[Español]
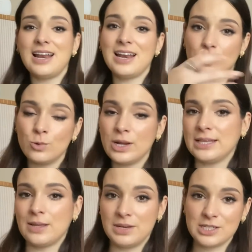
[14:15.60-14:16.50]
la largura que
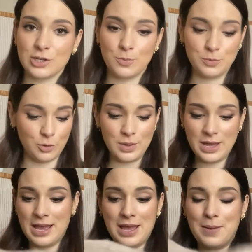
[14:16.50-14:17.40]
también es crop top.
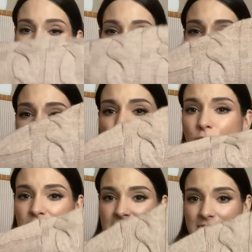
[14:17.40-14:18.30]
Es
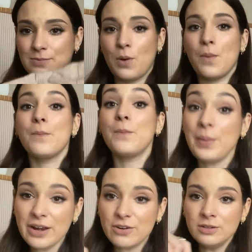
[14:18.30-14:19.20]
chulísimo,
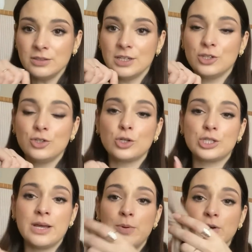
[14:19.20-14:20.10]
pero no
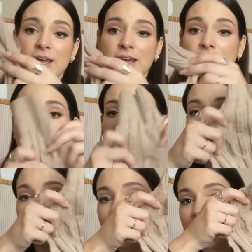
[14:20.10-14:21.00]
sé por qué
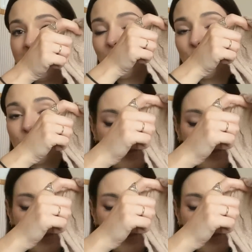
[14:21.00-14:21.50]
tiene aquí una